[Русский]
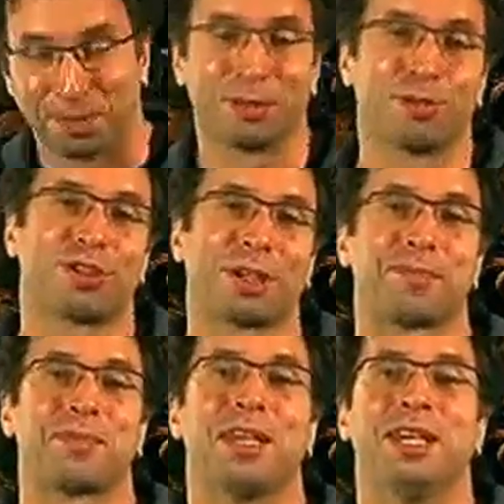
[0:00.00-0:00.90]
Нет, лучше
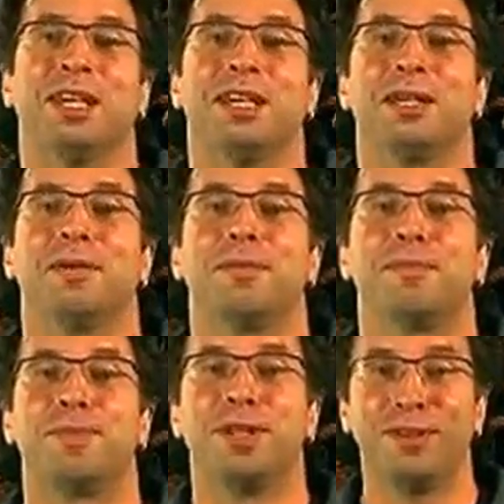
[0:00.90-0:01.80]
так.
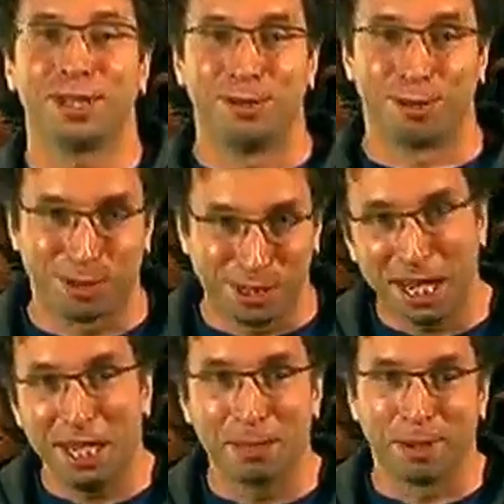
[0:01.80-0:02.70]
Привет,
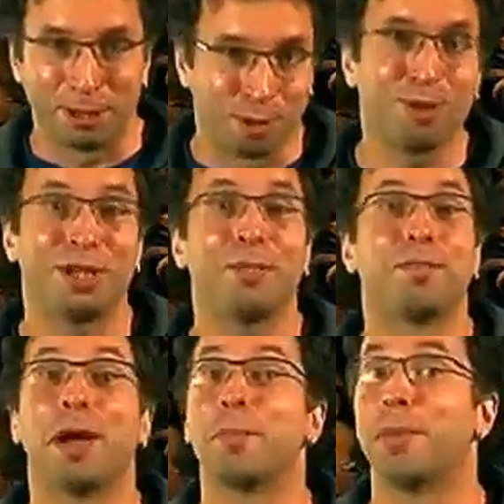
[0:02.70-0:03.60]
друзья и подруги
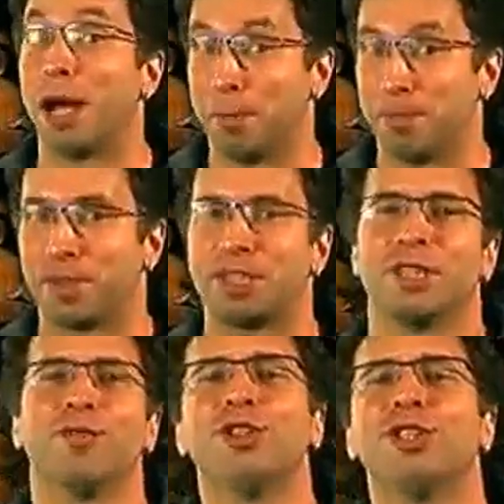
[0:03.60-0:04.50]
ПП.
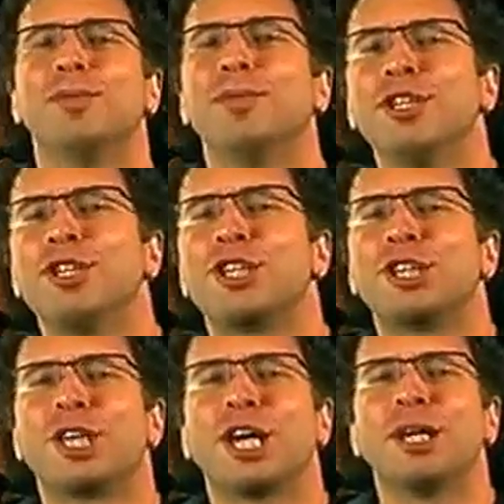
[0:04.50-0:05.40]
Сегодня мы
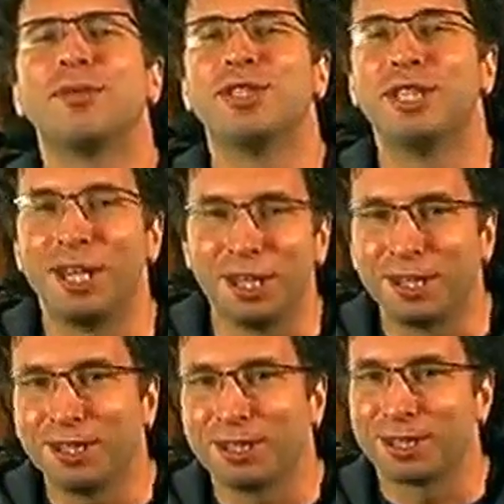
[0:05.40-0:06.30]
считаем
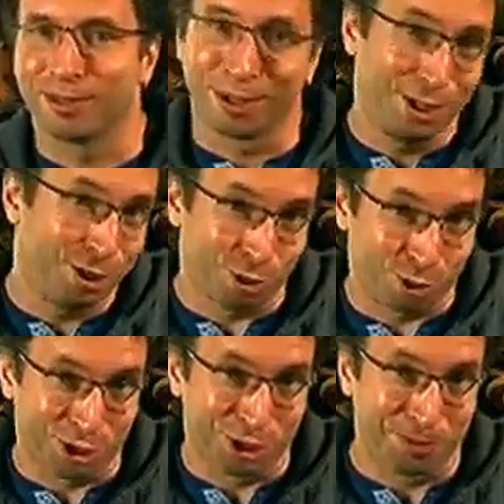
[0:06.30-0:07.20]
деньги, свои и
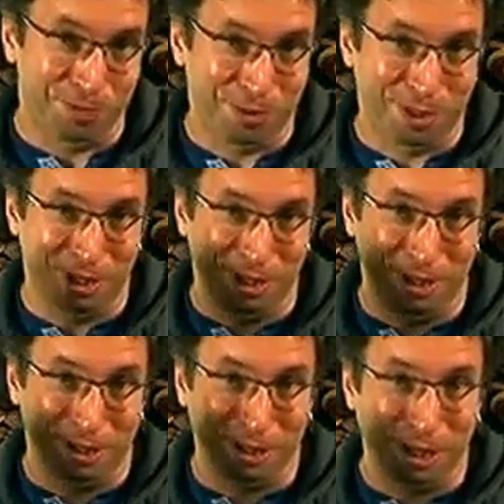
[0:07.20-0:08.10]
чужие.
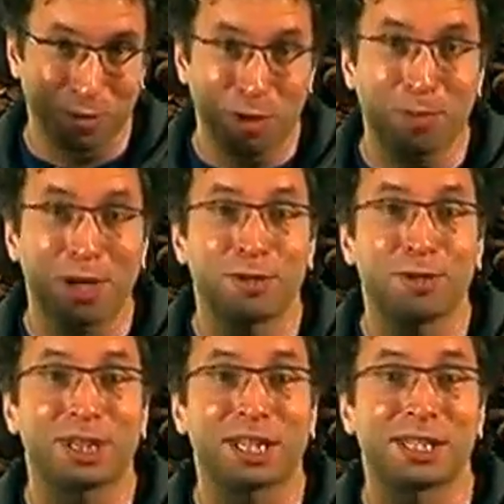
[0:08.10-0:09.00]
А разговор
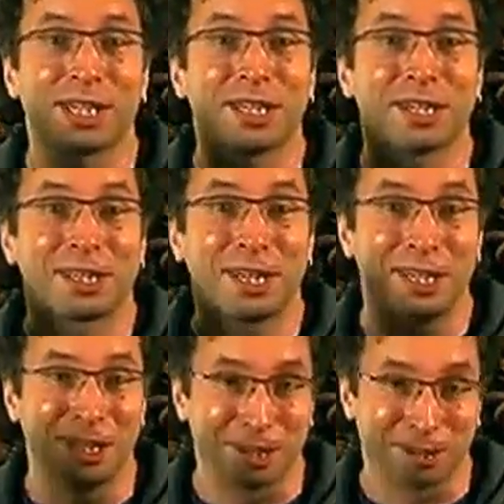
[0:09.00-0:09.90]
пойдет о ценах
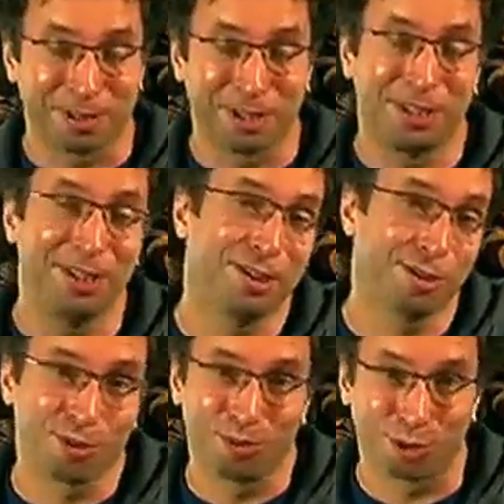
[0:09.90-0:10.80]
на игры в России и
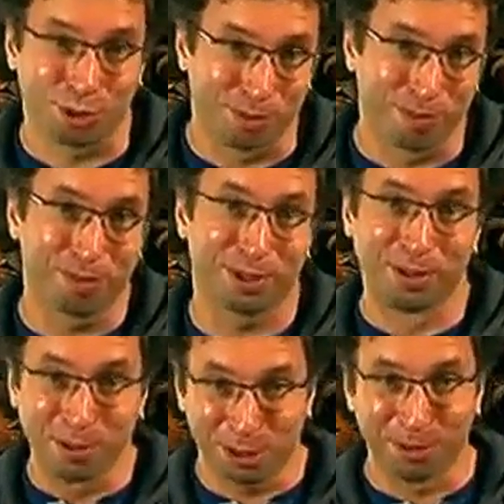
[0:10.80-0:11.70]
за рубежом.
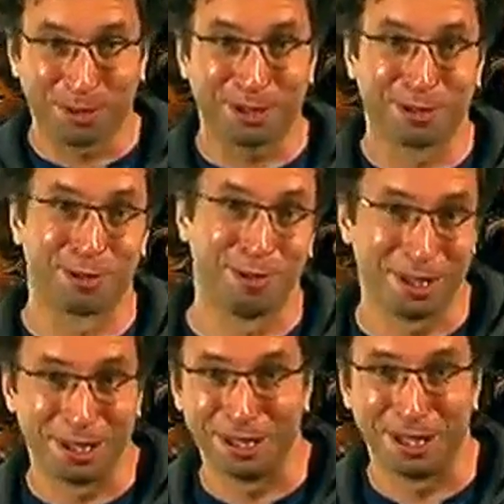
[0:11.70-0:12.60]
Посмотрим, у кого
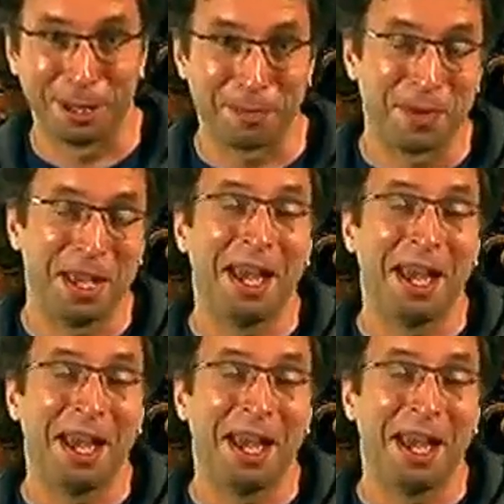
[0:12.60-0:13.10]
рубль длиннее.